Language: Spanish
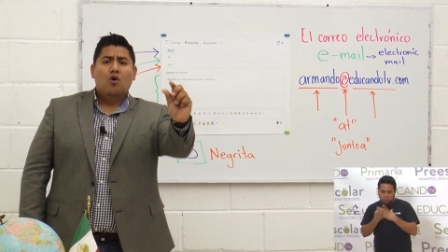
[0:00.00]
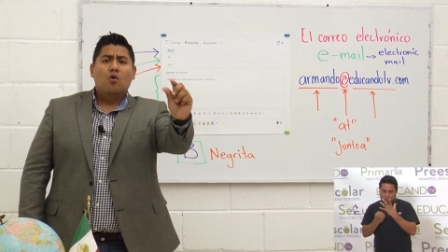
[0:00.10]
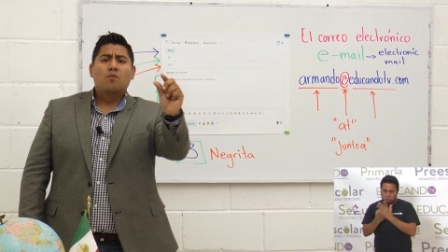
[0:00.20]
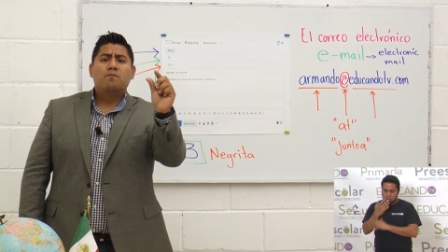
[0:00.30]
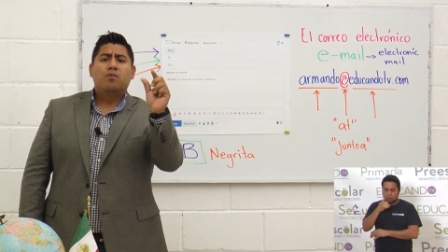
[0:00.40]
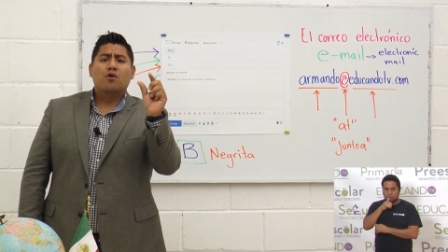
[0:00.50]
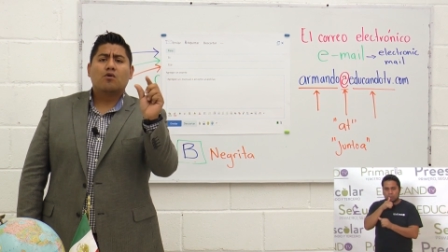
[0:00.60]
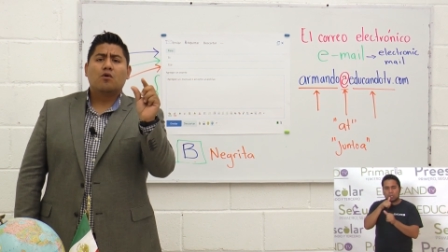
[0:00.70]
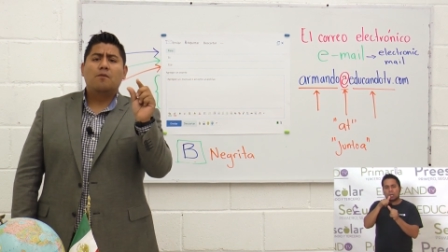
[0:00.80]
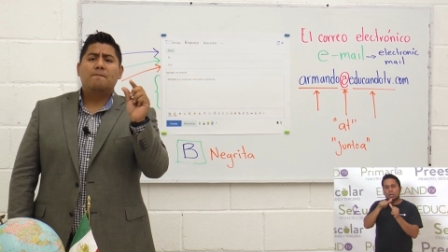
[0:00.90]
un
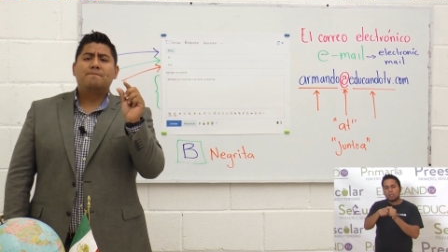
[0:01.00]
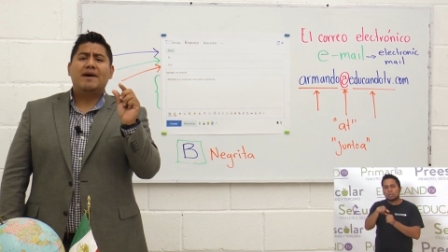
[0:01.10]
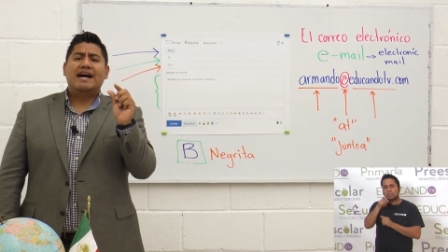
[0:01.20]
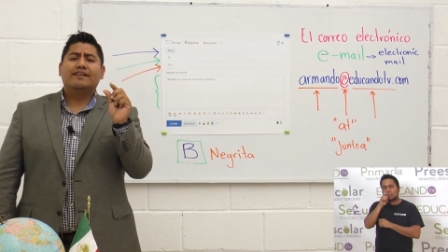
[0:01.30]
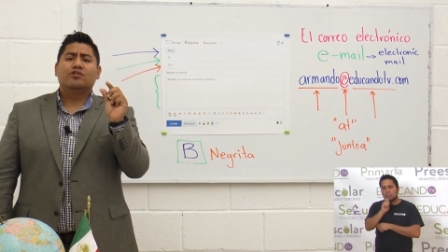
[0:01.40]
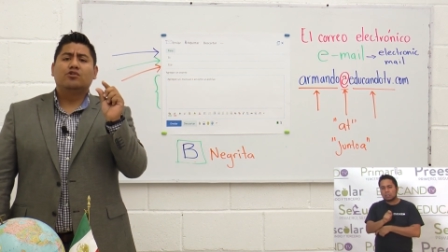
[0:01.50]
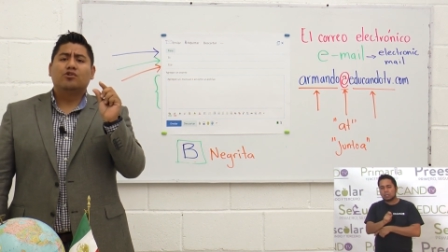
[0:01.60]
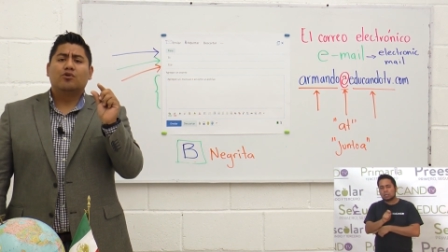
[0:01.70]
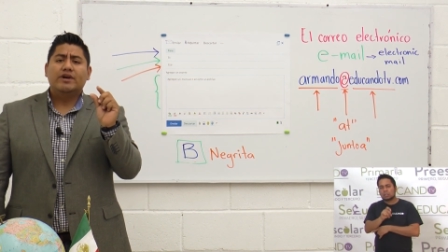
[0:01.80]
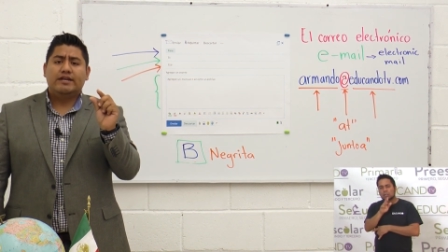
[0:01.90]
poco más
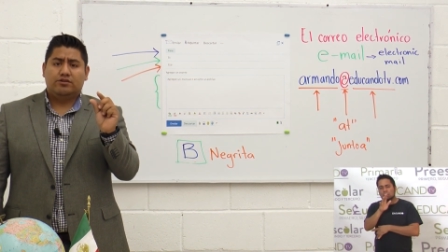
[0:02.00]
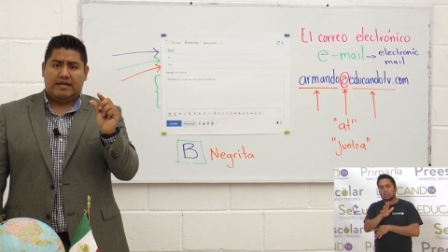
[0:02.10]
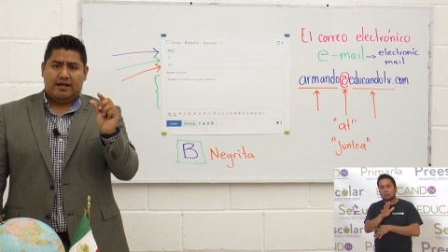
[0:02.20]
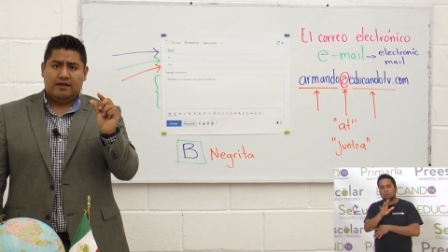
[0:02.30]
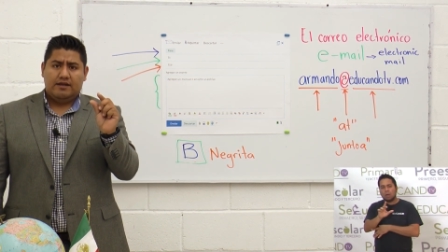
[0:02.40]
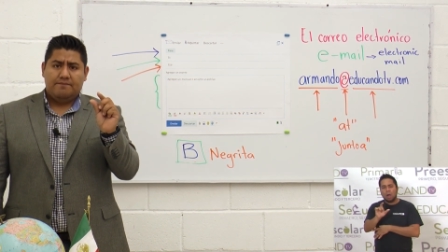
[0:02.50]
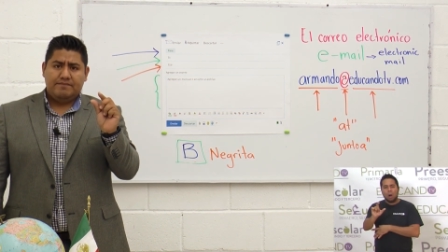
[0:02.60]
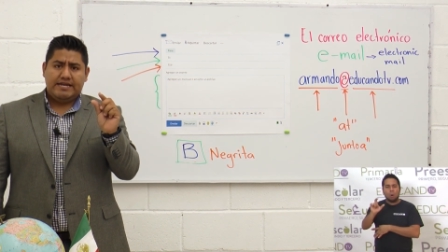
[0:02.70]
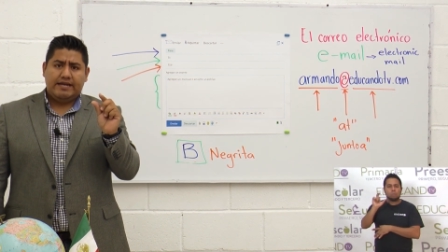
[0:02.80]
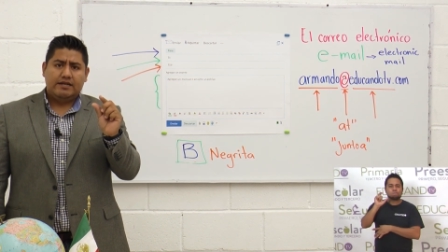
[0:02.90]
gruesa,
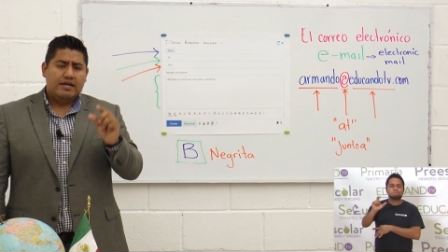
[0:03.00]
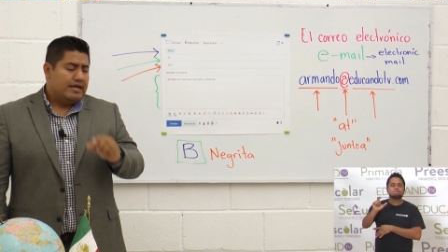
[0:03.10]
¿bien?